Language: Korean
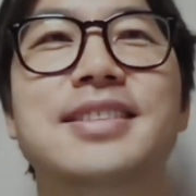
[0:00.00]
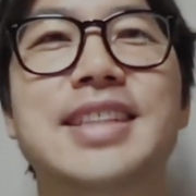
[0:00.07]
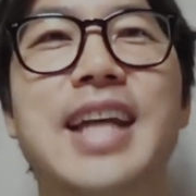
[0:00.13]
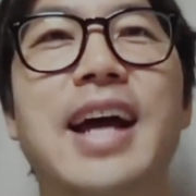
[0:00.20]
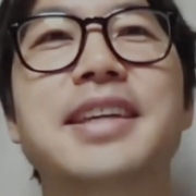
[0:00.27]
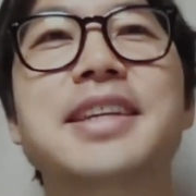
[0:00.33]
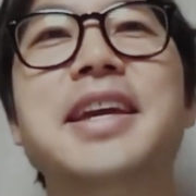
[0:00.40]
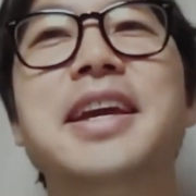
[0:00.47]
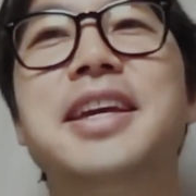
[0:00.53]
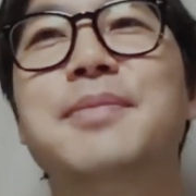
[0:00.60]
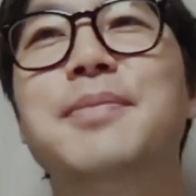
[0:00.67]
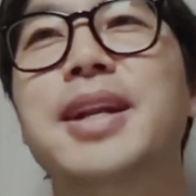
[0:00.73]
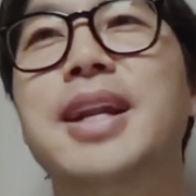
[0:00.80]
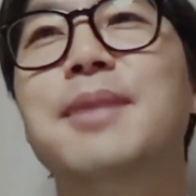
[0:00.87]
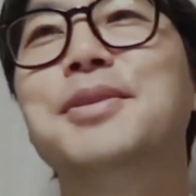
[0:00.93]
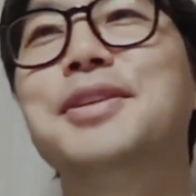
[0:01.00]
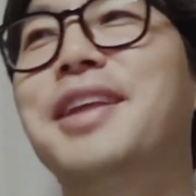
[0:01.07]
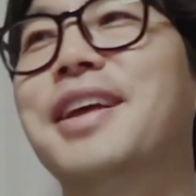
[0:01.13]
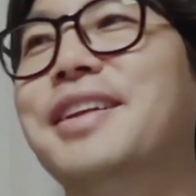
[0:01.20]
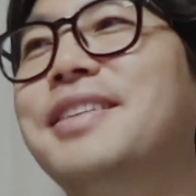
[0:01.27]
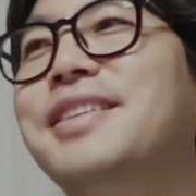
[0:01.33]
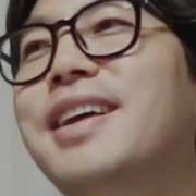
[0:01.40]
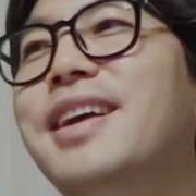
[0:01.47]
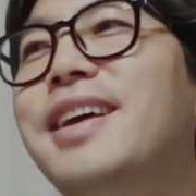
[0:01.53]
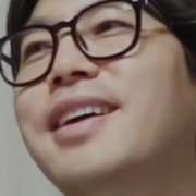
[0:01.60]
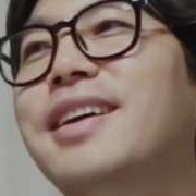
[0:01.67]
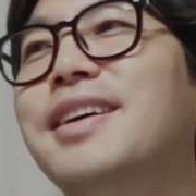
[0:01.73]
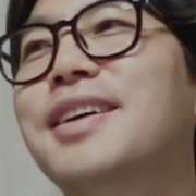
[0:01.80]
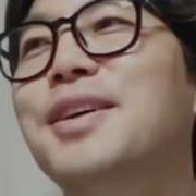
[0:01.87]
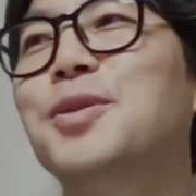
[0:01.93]
자기 얘기만 하면
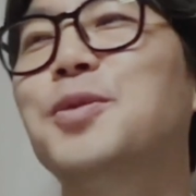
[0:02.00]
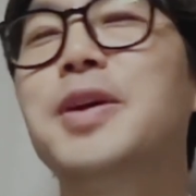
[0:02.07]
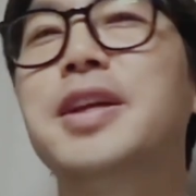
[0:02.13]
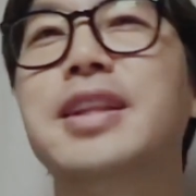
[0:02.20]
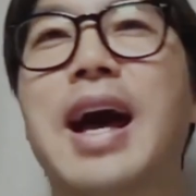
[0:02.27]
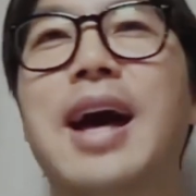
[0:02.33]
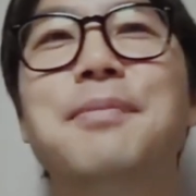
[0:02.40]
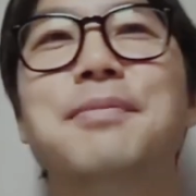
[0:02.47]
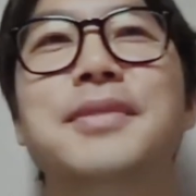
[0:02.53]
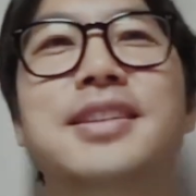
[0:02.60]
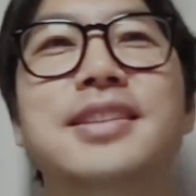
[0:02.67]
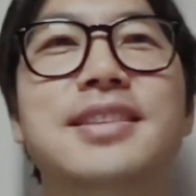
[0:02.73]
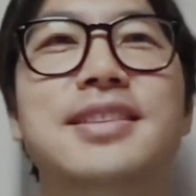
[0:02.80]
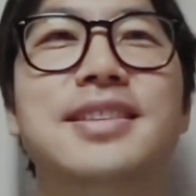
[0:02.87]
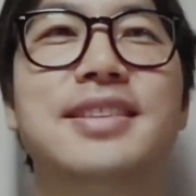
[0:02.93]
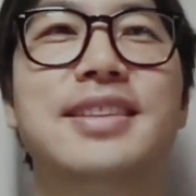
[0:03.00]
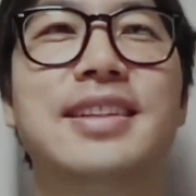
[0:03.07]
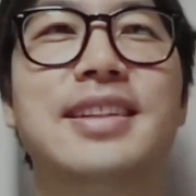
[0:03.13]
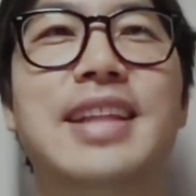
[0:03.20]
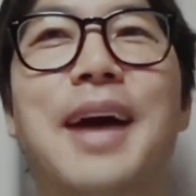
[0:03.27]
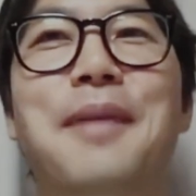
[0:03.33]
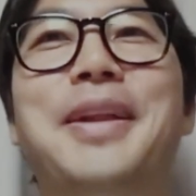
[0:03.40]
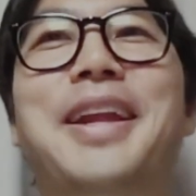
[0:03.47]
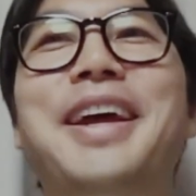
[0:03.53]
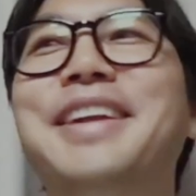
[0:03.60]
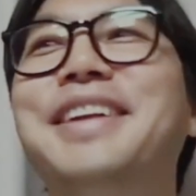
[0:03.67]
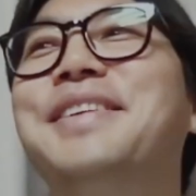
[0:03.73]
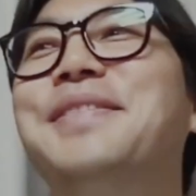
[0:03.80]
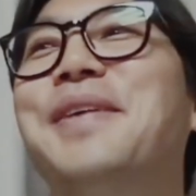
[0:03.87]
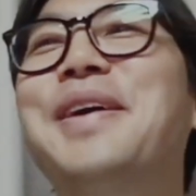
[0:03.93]
되는데 왜 남들,
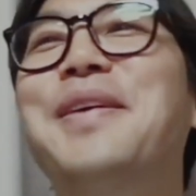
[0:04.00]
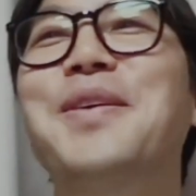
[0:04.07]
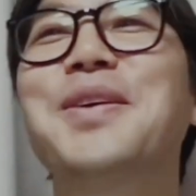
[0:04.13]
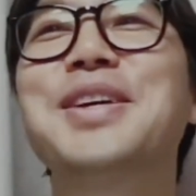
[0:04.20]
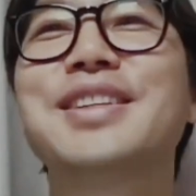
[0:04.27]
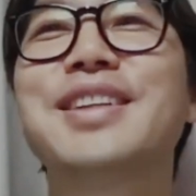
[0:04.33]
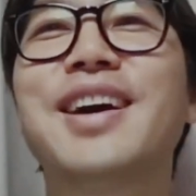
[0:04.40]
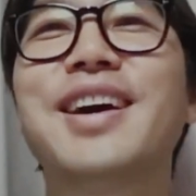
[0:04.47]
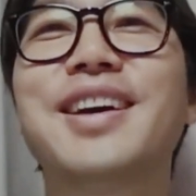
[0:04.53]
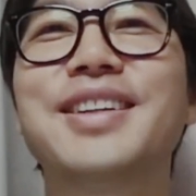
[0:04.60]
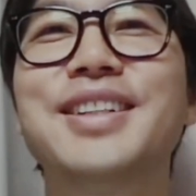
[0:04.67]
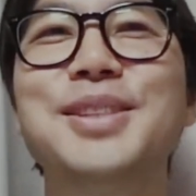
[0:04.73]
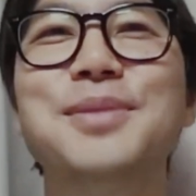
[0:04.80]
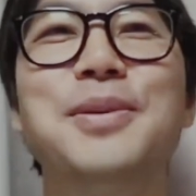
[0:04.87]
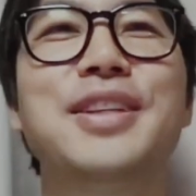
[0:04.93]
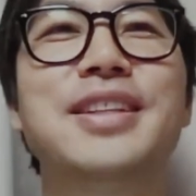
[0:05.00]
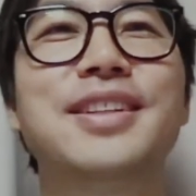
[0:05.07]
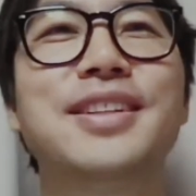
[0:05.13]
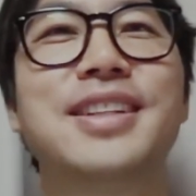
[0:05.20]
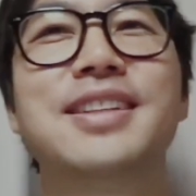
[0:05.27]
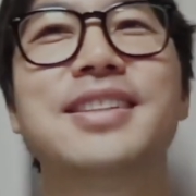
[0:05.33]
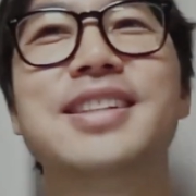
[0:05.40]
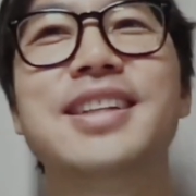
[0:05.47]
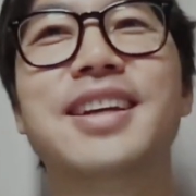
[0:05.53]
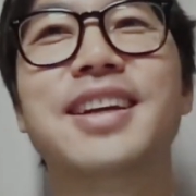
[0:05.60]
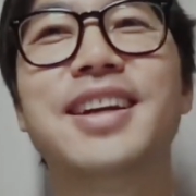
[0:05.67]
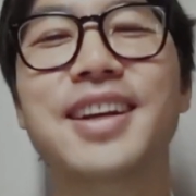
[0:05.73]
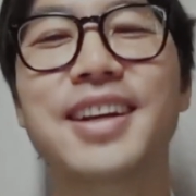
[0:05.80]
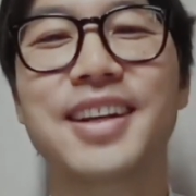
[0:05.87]
남들을 왜 거기다가 끄집어 늘어지는지,